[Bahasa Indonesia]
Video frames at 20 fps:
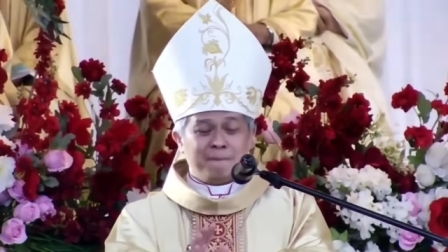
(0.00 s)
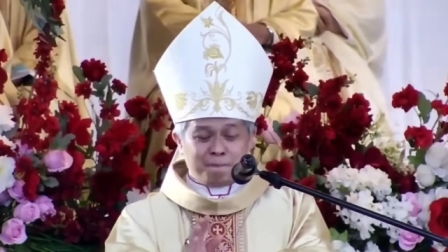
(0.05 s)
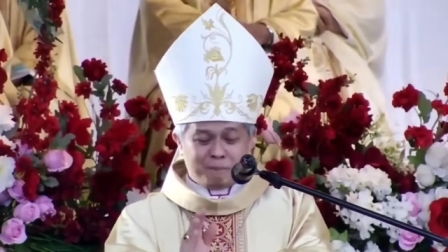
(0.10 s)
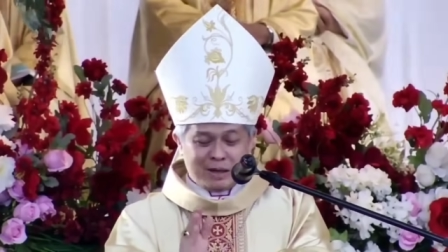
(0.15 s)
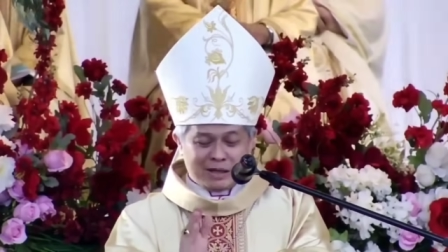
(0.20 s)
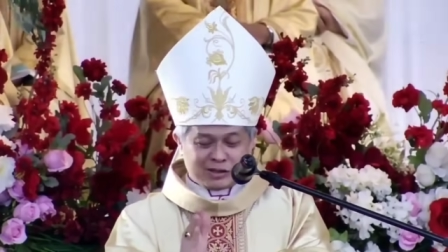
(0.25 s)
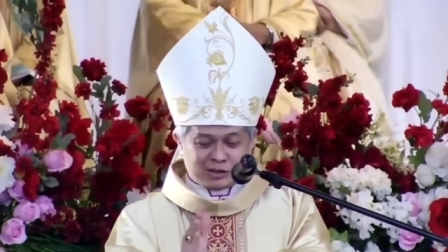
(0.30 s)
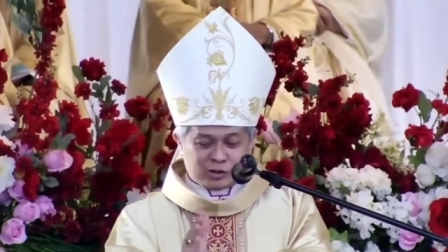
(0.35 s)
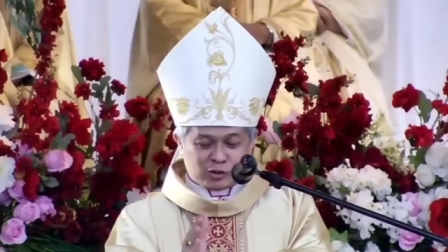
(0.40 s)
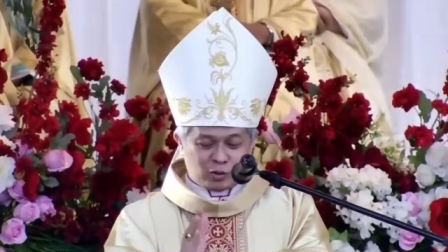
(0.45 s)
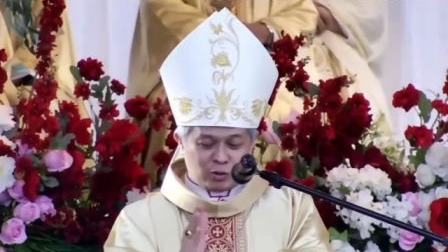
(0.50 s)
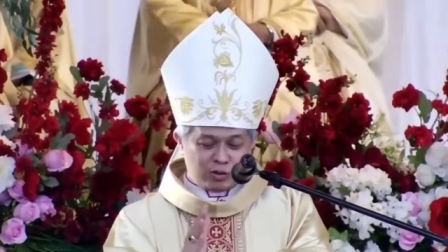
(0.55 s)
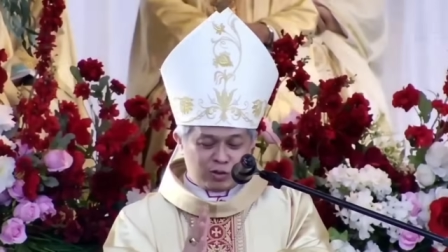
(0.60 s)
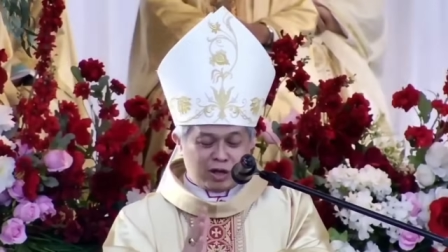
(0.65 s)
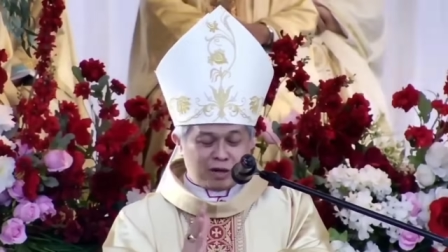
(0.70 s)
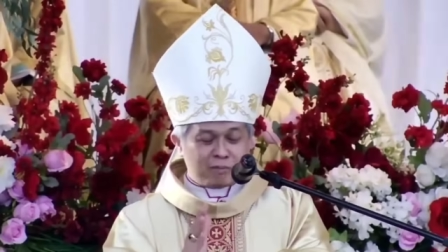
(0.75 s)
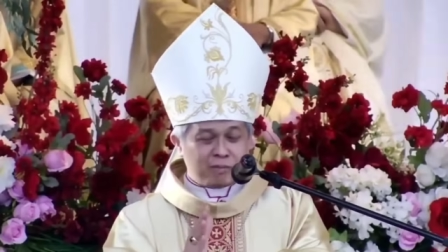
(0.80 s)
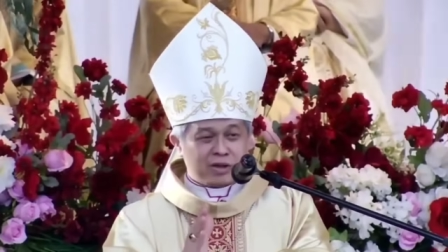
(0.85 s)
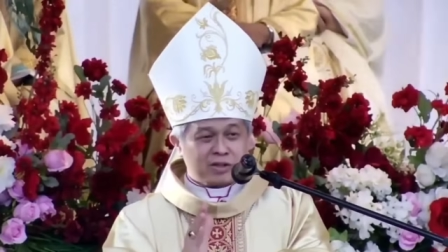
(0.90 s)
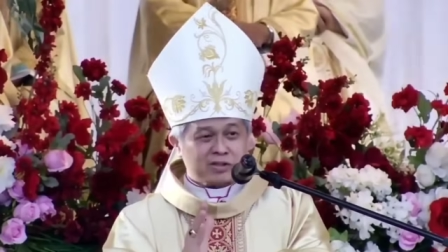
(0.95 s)
pastor
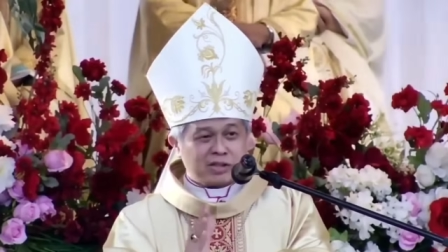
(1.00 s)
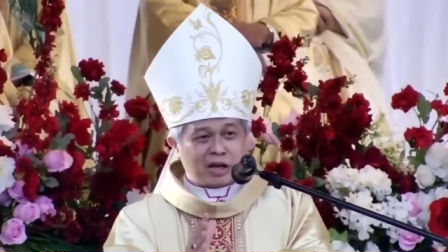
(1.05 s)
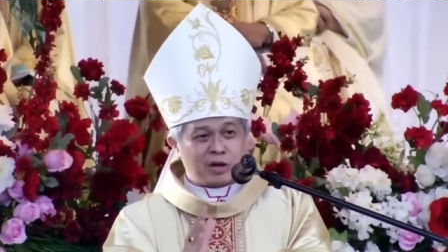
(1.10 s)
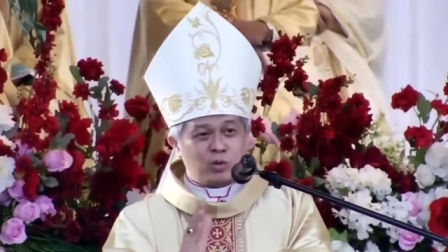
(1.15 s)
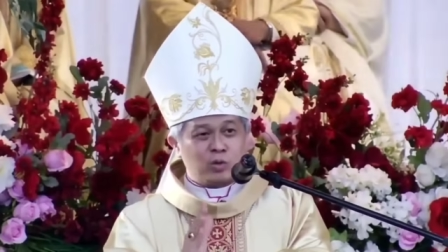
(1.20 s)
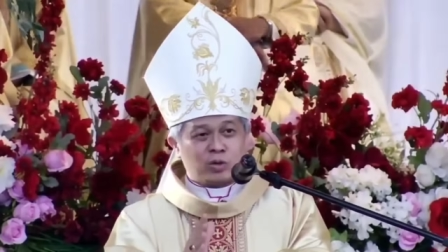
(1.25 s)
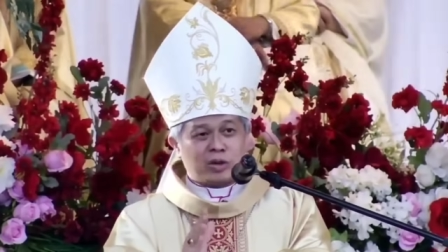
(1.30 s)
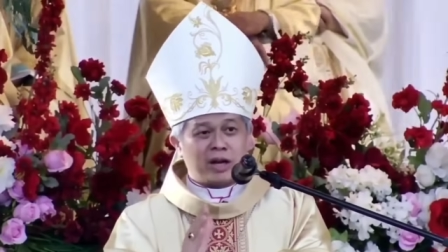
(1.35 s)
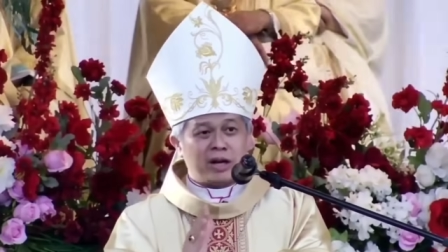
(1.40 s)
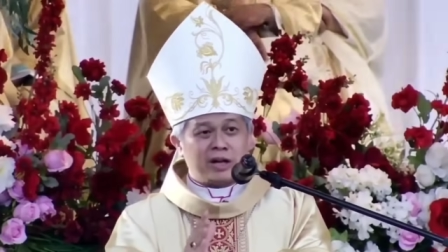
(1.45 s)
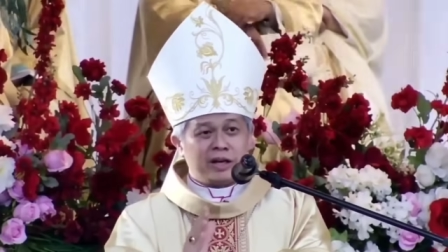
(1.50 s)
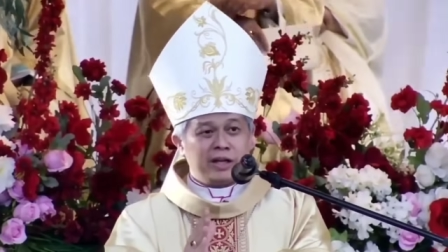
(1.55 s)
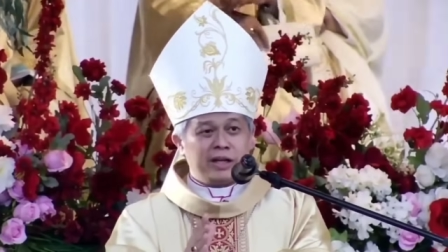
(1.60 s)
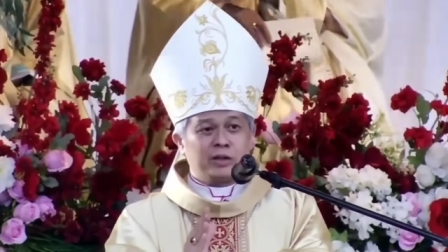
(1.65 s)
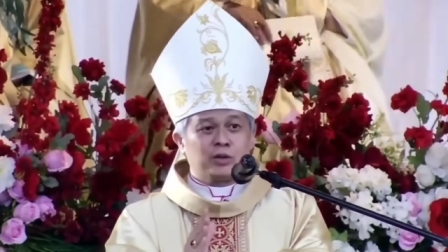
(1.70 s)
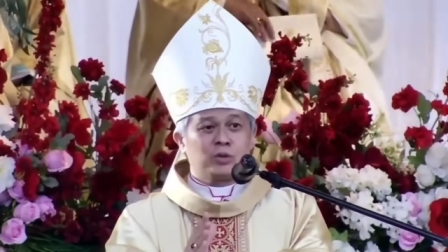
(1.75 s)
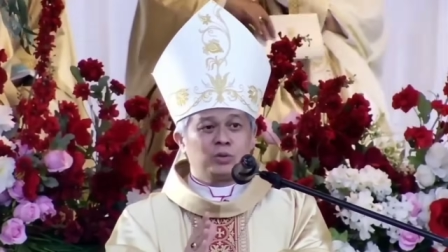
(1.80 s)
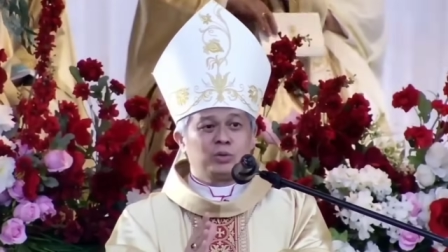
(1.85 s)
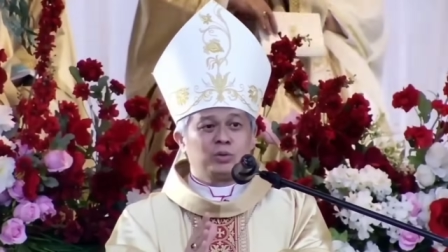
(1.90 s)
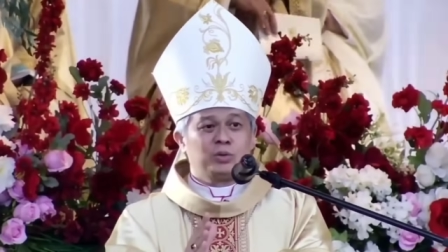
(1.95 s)
yang bersangkutan
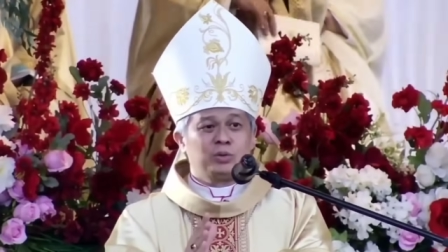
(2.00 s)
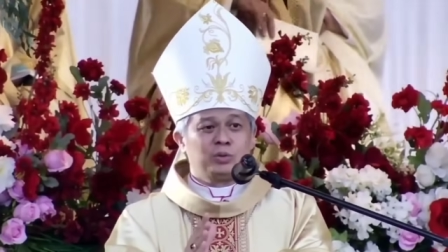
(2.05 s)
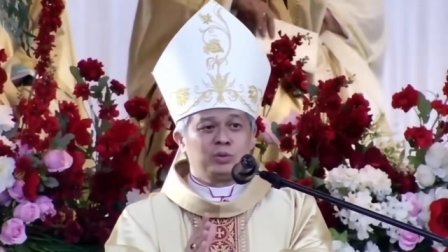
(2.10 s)
itu